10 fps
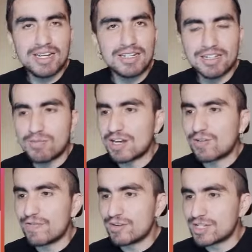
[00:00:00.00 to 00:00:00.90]
carta como la
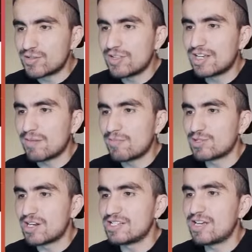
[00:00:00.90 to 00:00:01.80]
confirmación de que
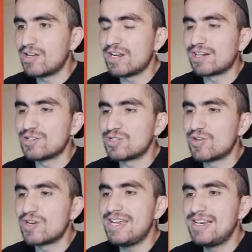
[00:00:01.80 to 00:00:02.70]
hemos realizado la
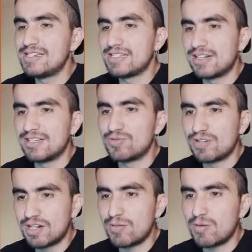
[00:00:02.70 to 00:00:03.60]
revisión inicial de su
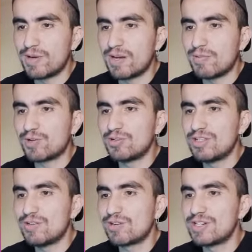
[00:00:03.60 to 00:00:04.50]
reclamo. Para poder
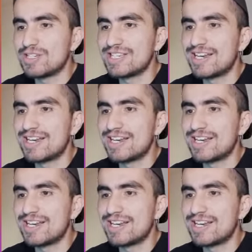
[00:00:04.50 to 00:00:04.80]
continuar con este